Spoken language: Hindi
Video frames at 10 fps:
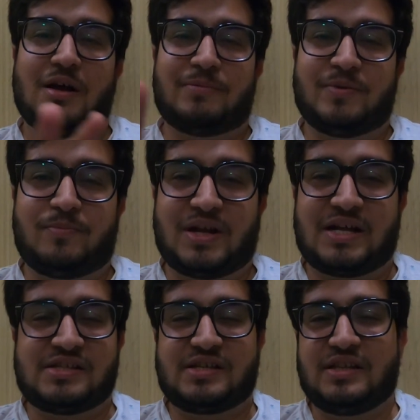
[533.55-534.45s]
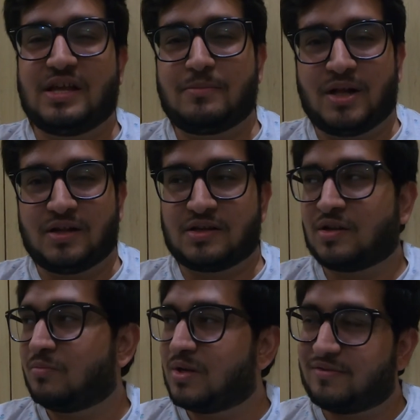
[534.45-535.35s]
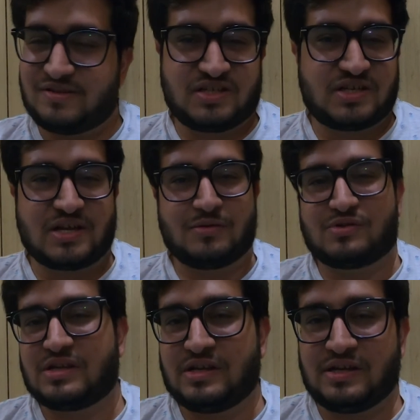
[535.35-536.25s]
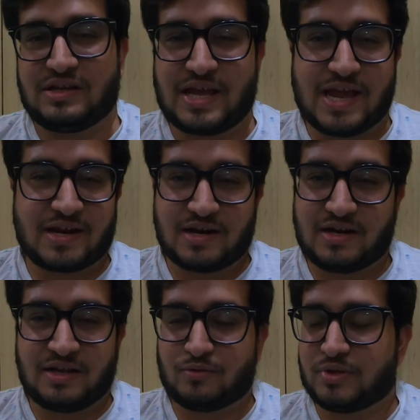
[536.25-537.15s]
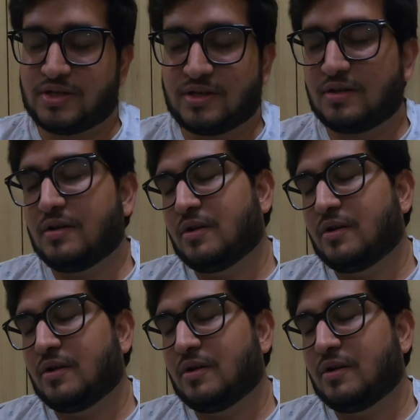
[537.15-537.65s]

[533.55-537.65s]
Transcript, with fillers: अपने प्लांट्स की देखभाल करता हूँ मेरा फीस टैंक है उसकी केयर करनी होती है